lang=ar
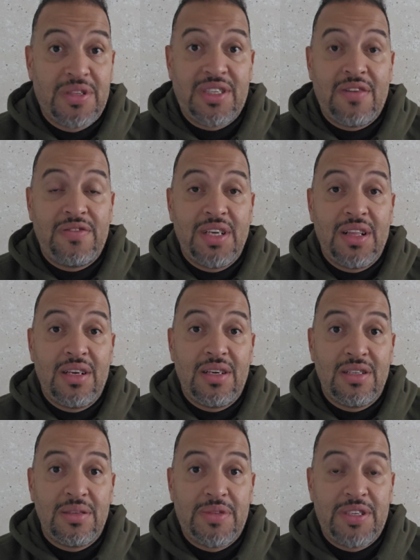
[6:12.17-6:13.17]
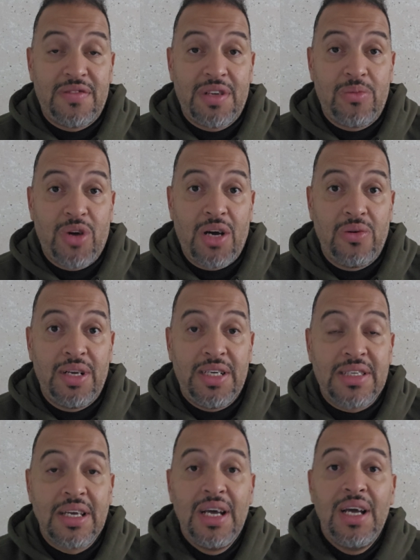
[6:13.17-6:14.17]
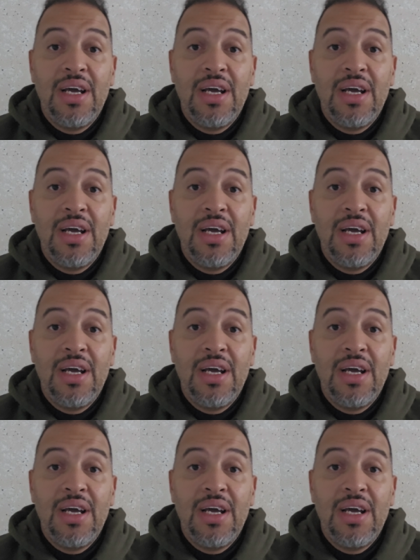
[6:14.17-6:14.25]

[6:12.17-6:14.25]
بزاف ديال بزاف ديال المحاولات